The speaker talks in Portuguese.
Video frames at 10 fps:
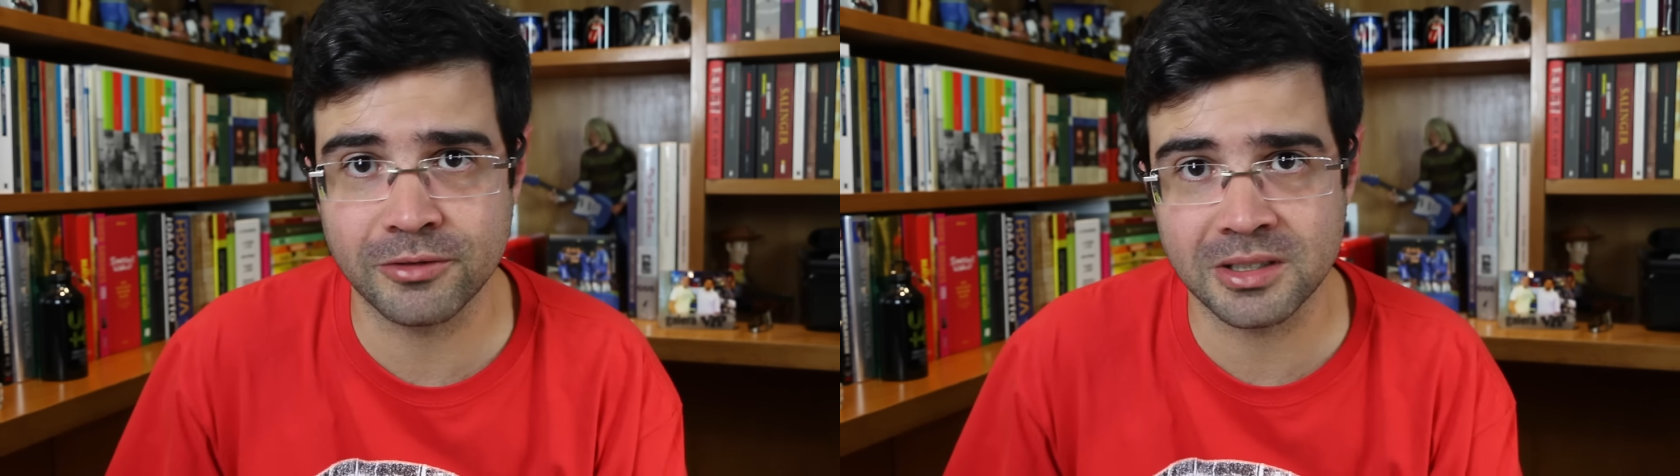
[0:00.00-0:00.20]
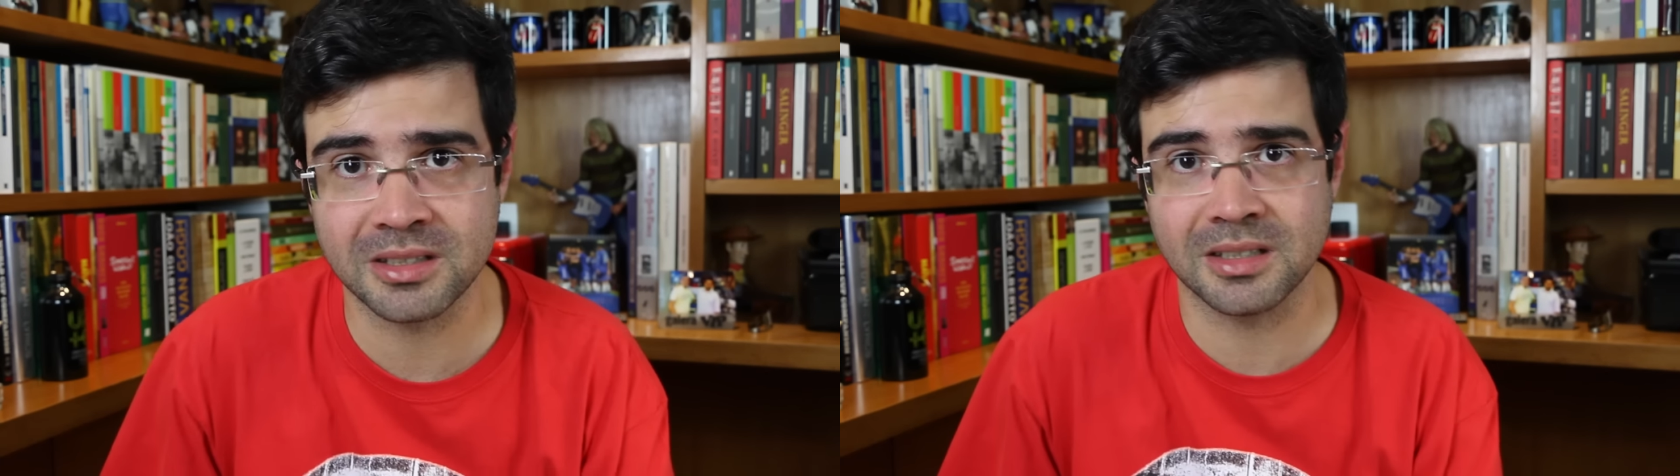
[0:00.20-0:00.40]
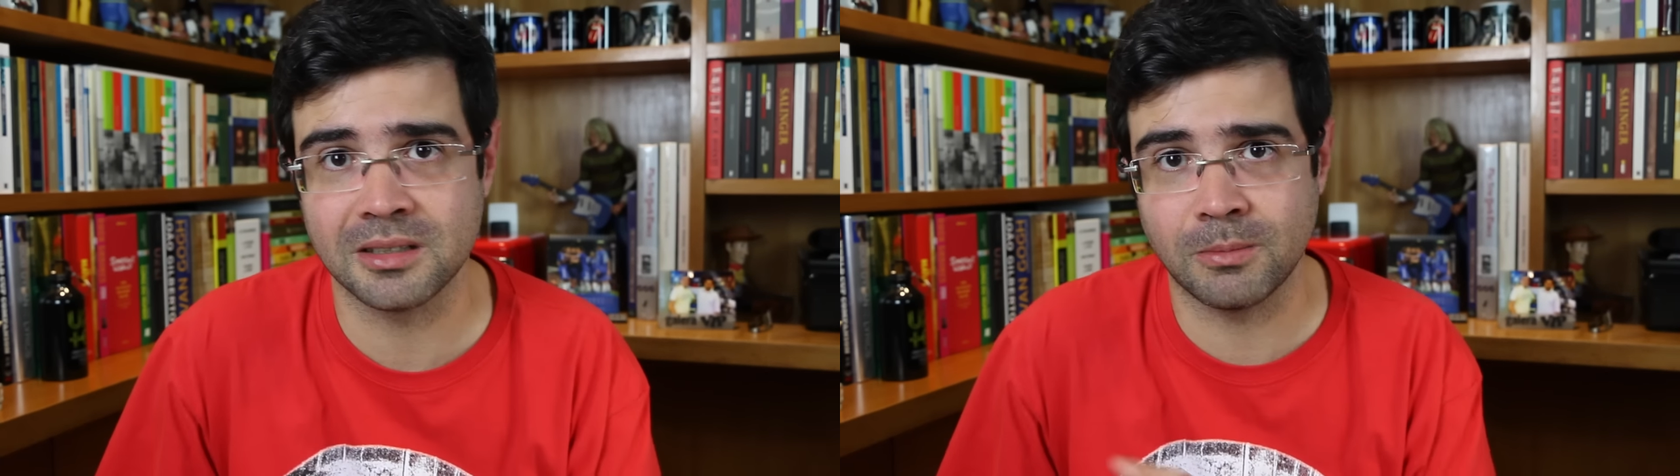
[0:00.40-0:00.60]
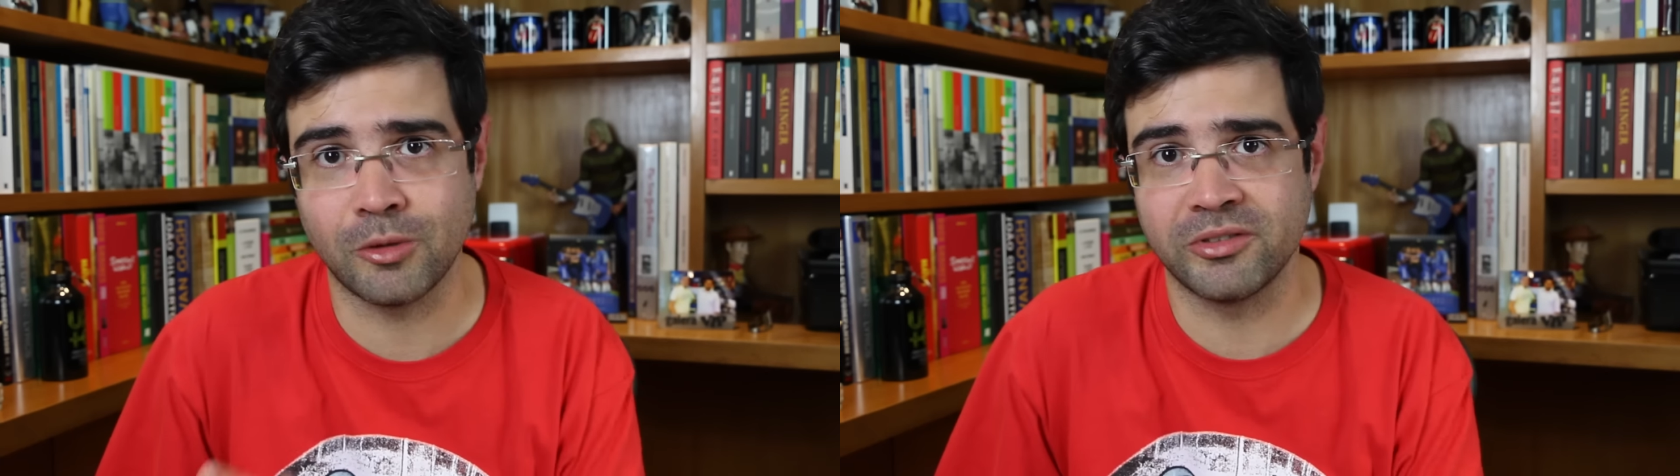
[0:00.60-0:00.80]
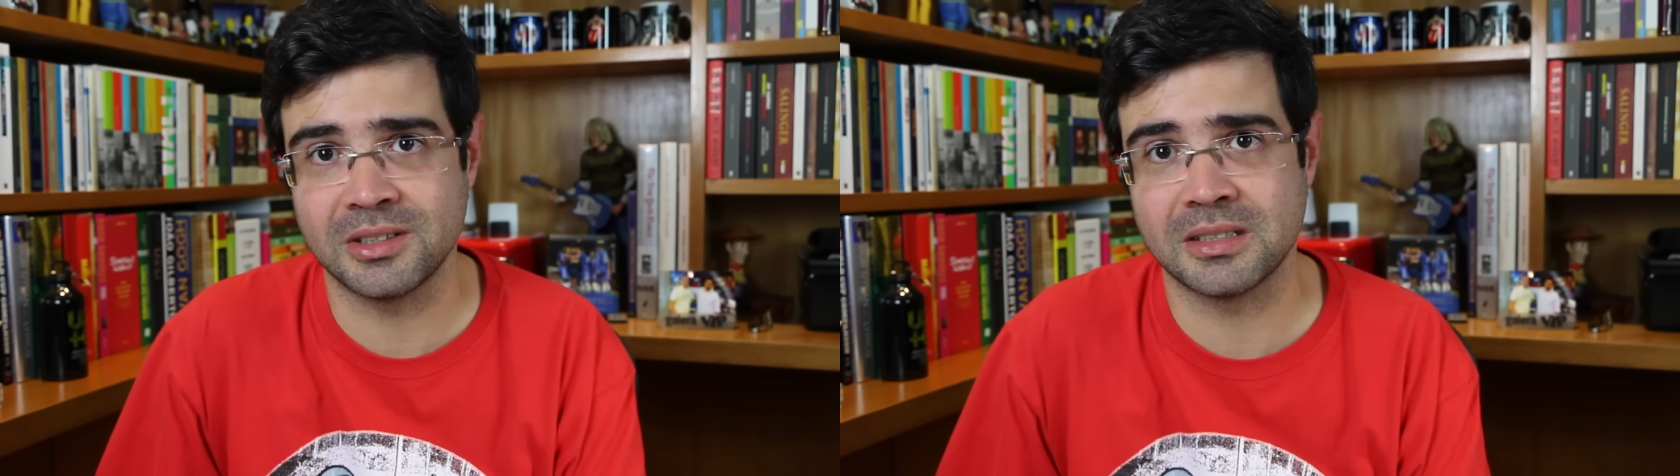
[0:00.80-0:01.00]
Você,
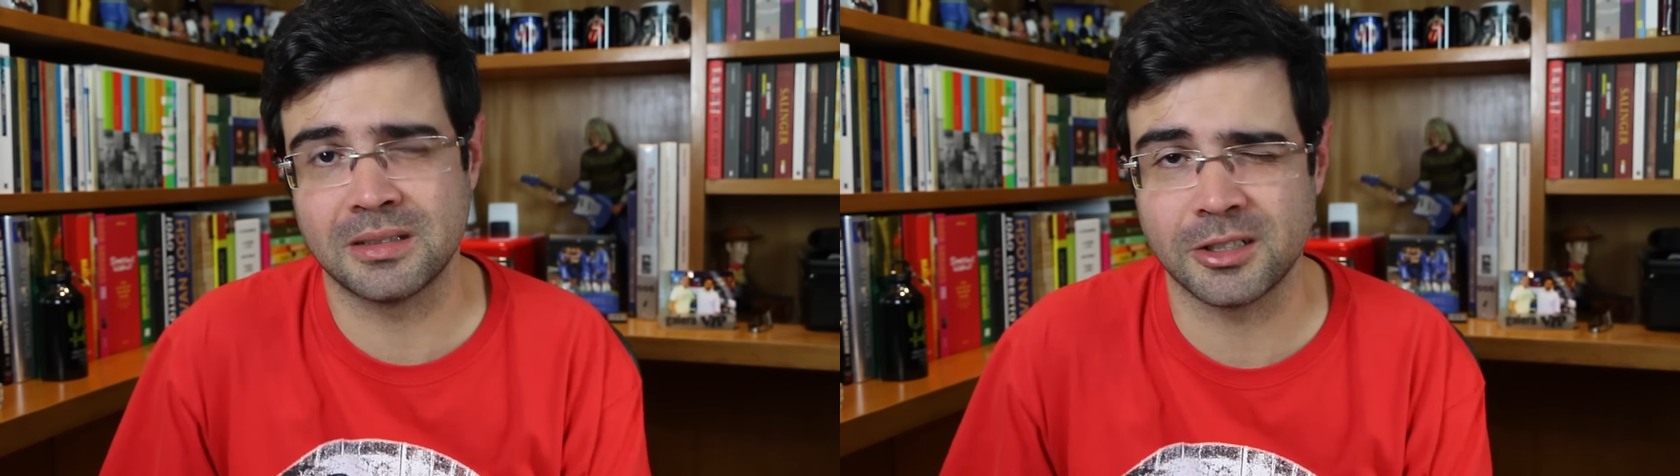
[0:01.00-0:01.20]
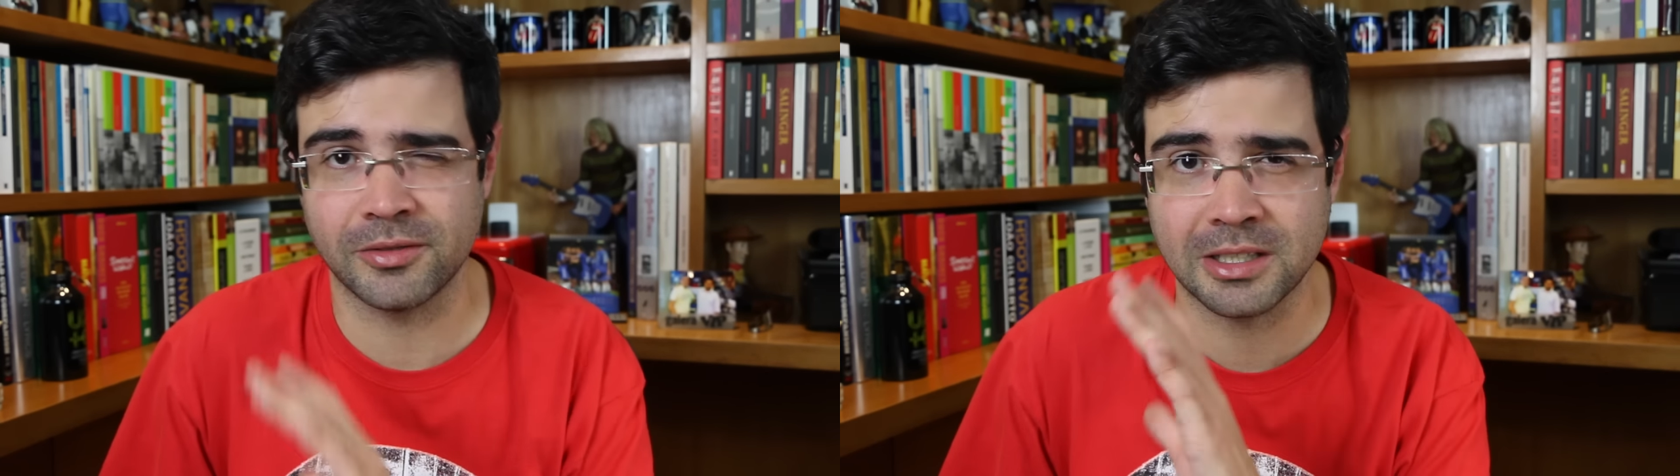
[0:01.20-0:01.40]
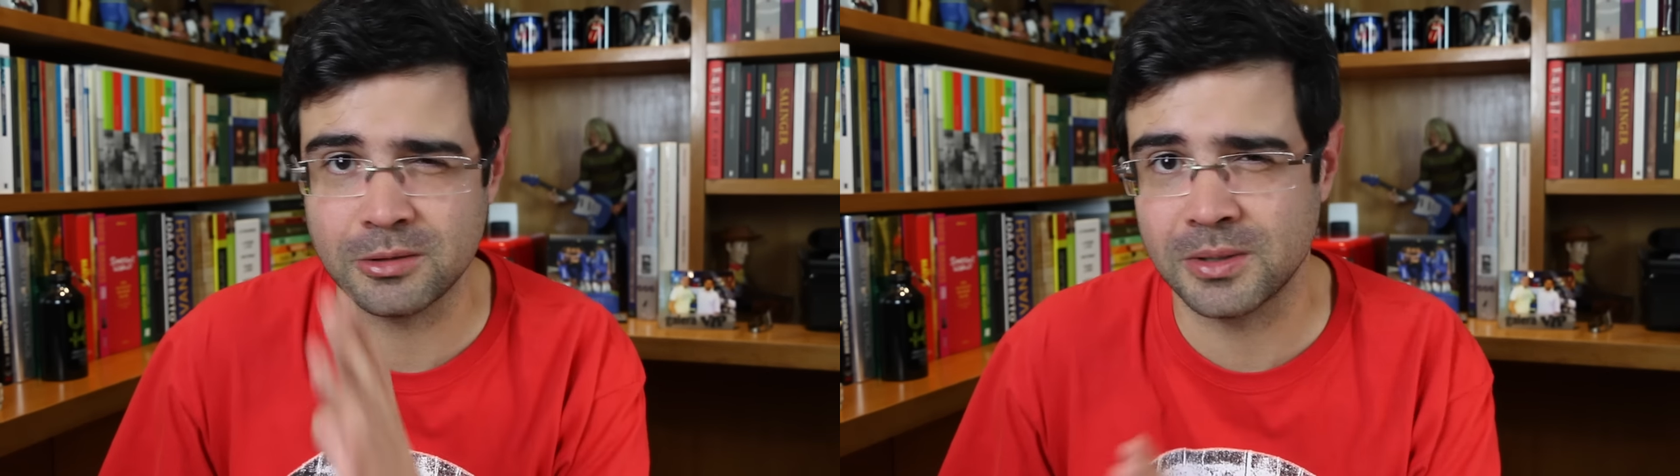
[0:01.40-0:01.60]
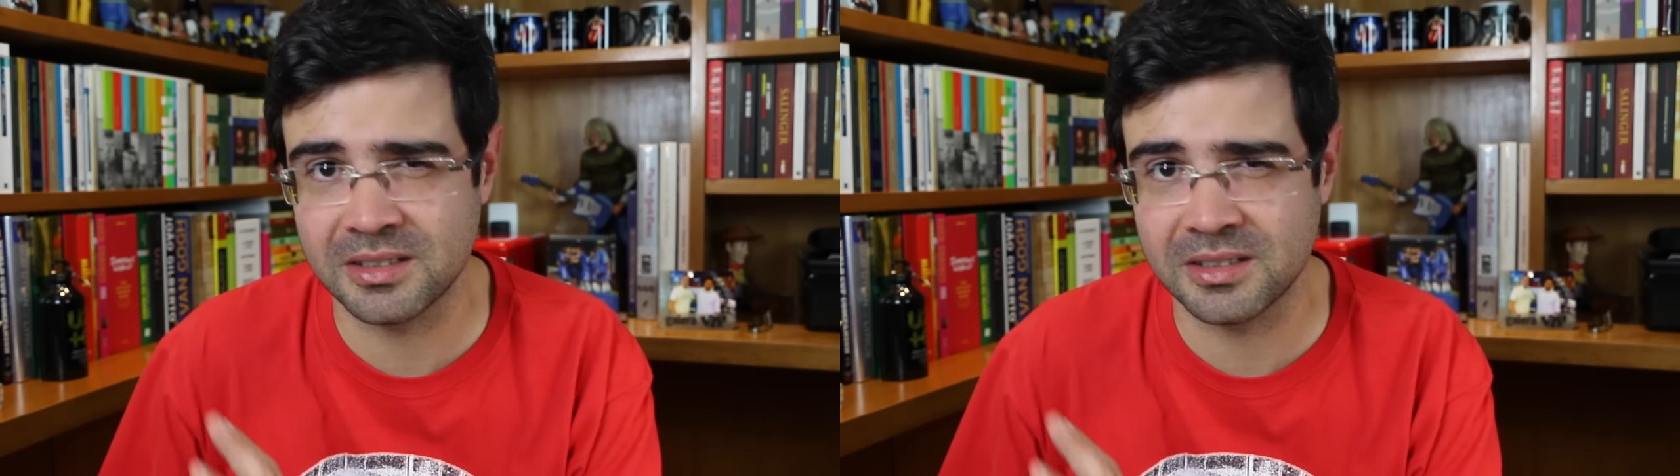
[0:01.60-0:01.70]
ouvindo esses versos,